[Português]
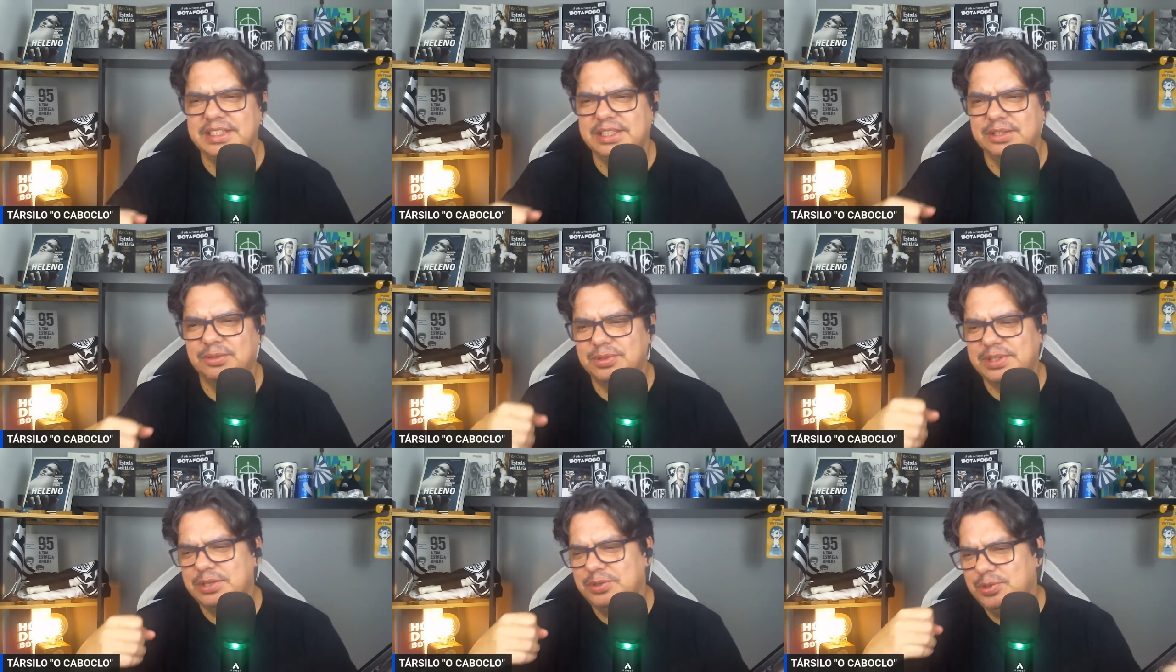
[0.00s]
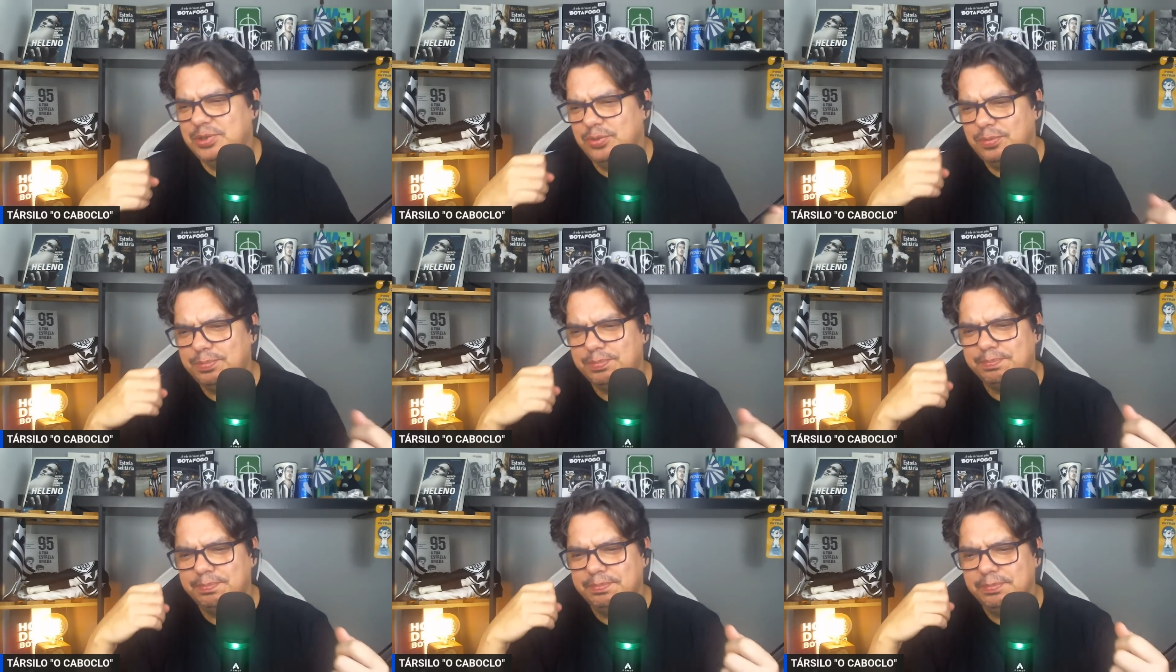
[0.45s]
Eu não tenho
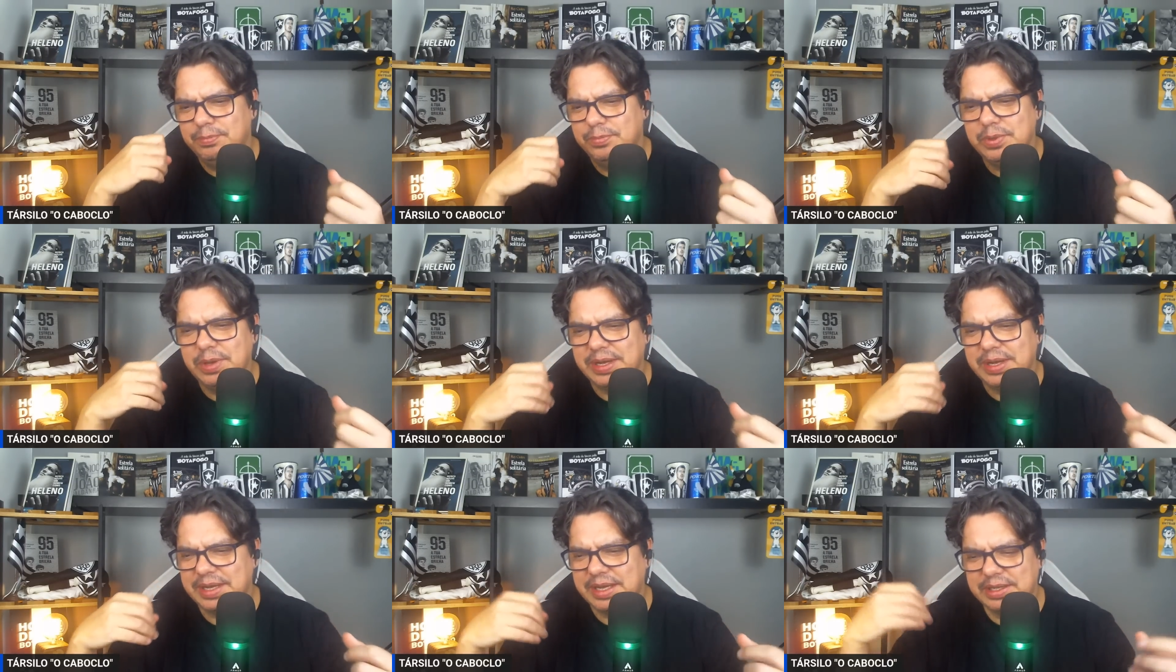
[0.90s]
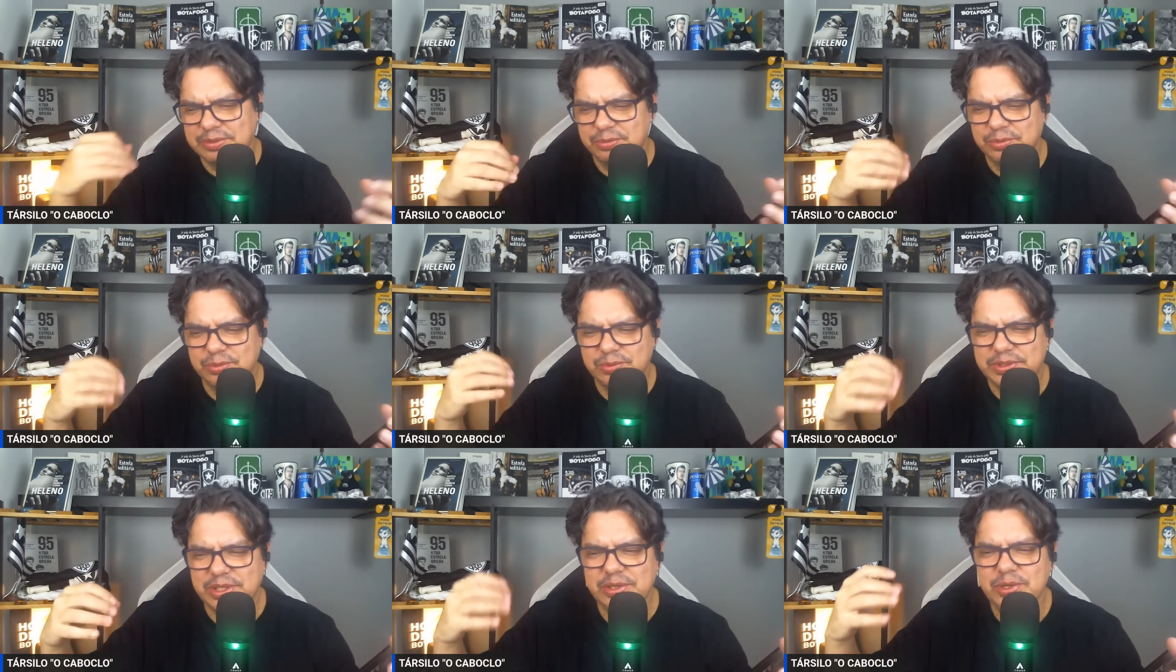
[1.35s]
nenhum
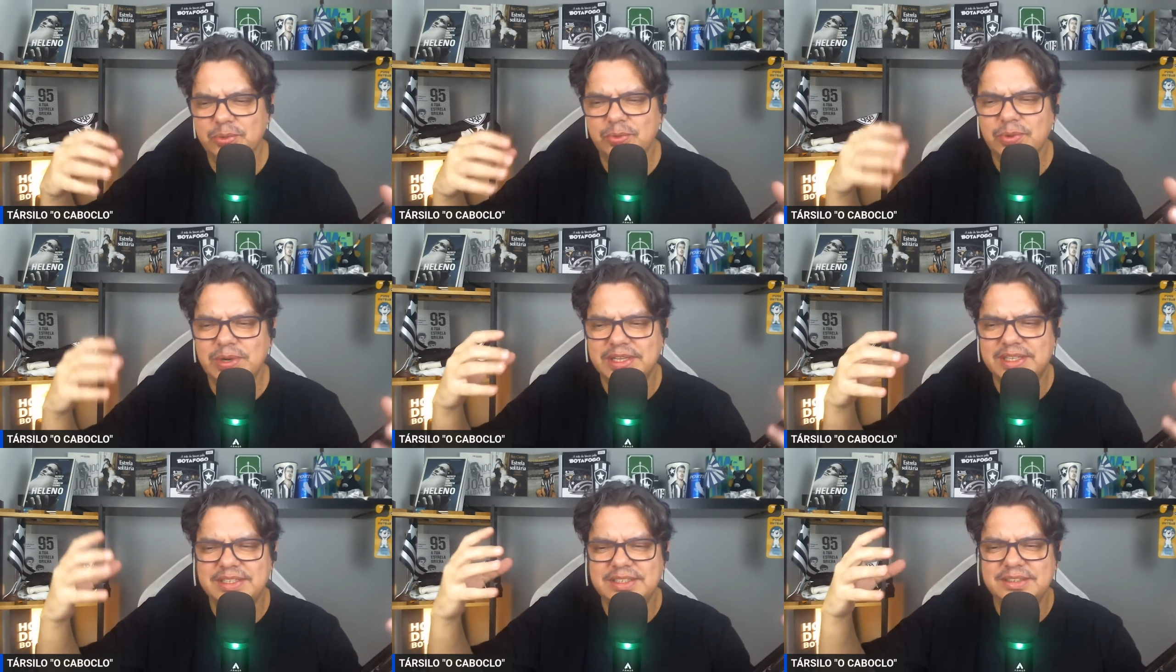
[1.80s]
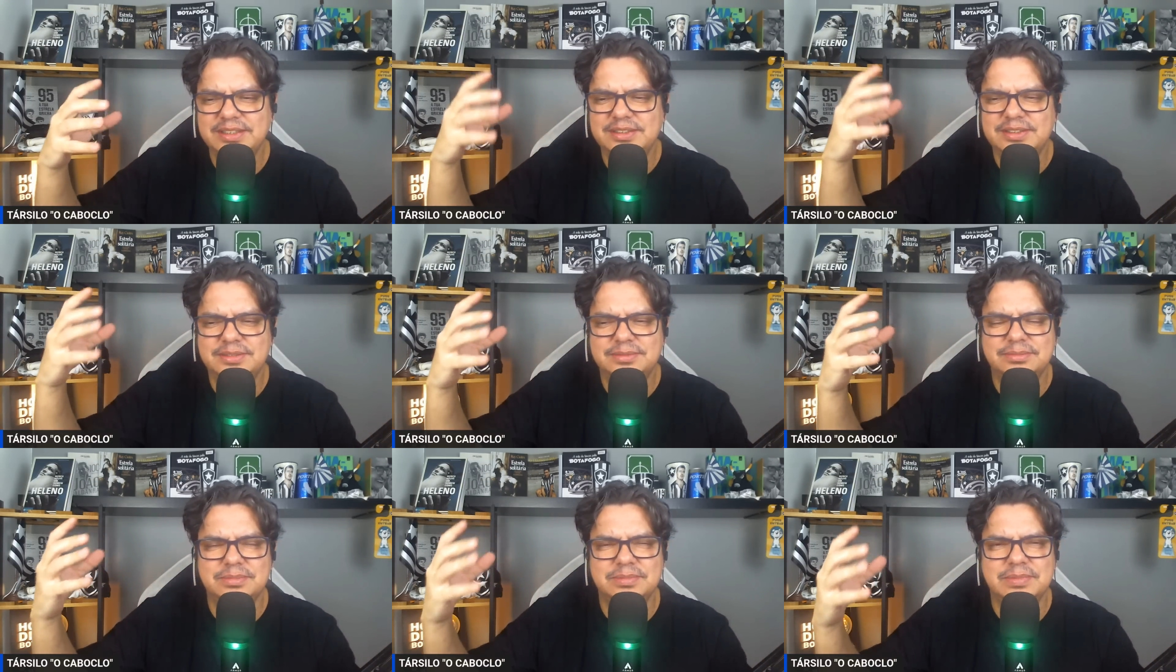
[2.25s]
não tenho nenhum
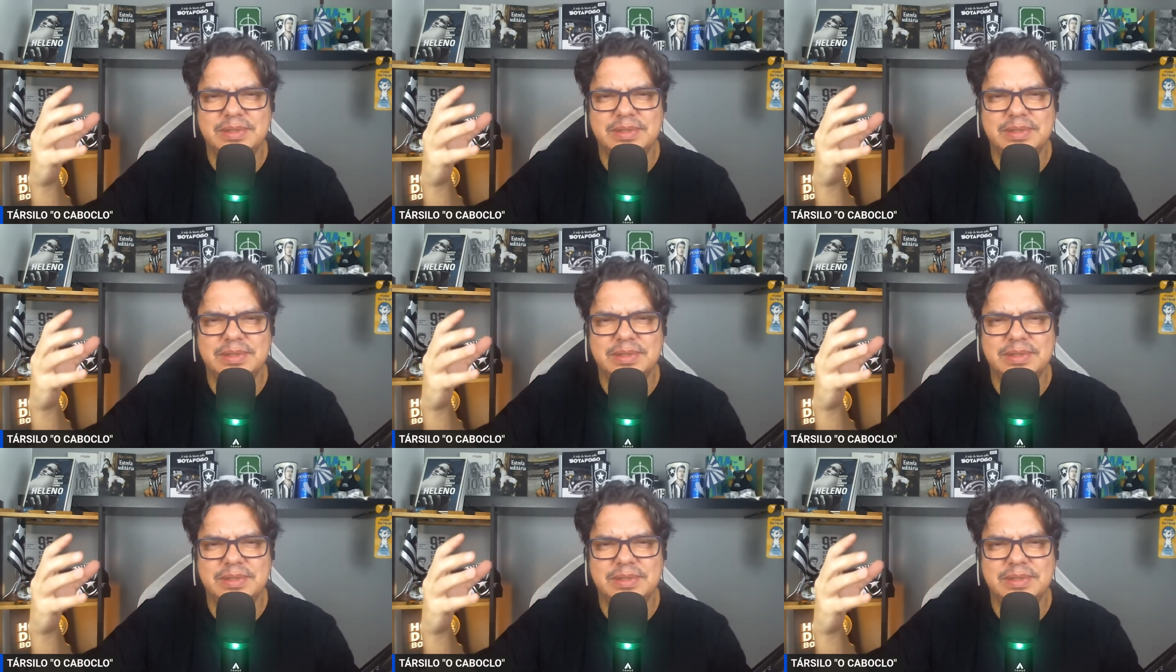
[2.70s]
aqui,